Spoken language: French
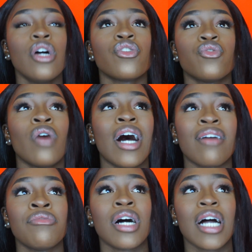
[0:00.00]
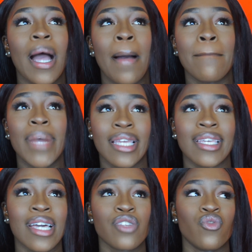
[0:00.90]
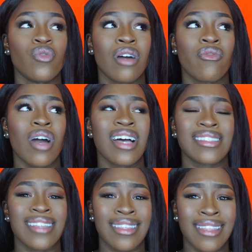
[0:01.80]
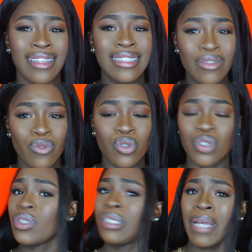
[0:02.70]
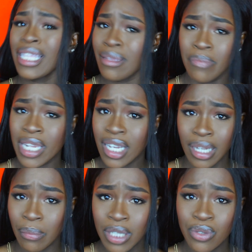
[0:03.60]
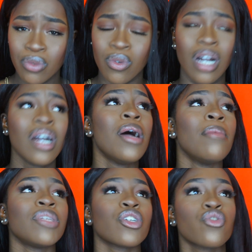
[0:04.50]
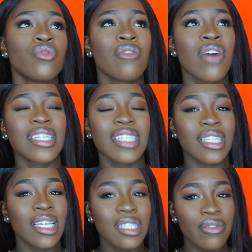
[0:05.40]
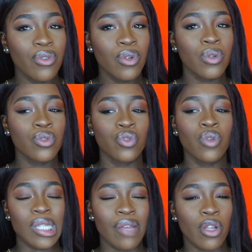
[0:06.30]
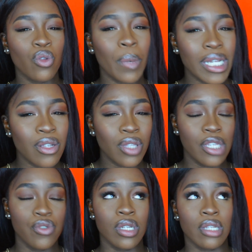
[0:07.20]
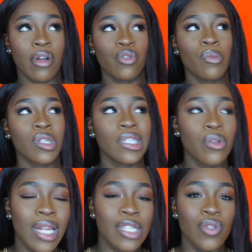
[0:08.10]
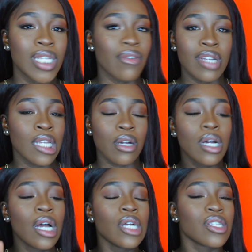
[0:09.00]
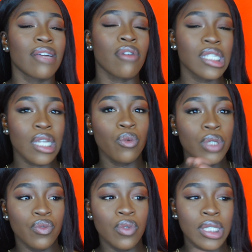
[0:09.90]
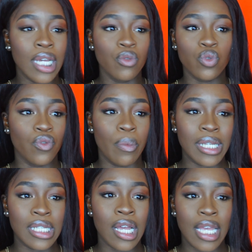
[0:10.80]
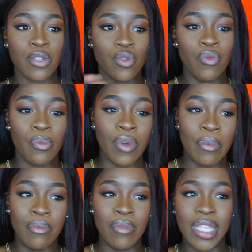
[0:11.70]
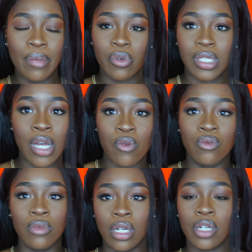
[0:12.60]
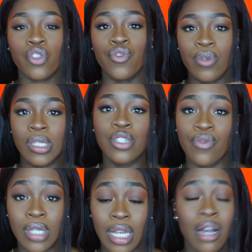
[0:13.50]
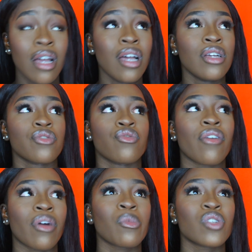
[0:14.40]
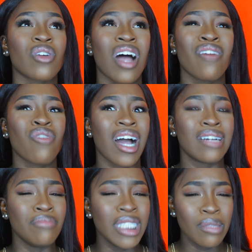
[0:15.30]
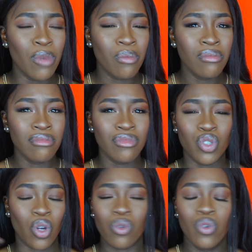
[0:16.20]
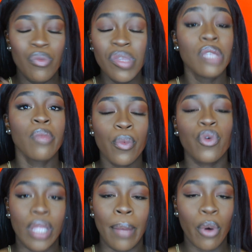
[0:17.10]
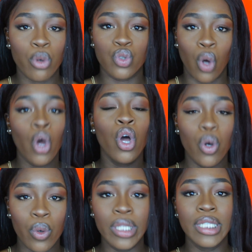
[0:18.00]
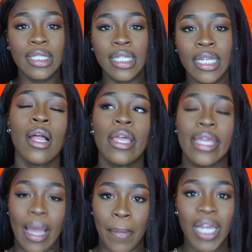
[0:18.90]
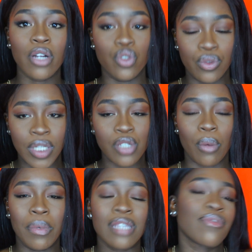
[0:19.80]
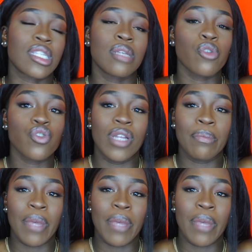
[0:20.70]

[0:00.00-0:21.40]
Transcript: tu dois avoir un bagage tu dois avoir un certain niveau je te dis pas d'être bilingue hein, pas du tout hein. mais genre tu dois avoir un certain niveau tu dois savoir te présenter tu dois savoir demander de l'aide tu dois savoir dire, savoir dire oui je veux ça non je veux pas ça est-ce que vous pouvez m'aider pour ça ou non non non je veux ci je veux ça tu dois vraiment genre avoir un minimum Genre le minimum que tu apprends genre au lycée. Et après quand tu viens sur place forcément tu vas te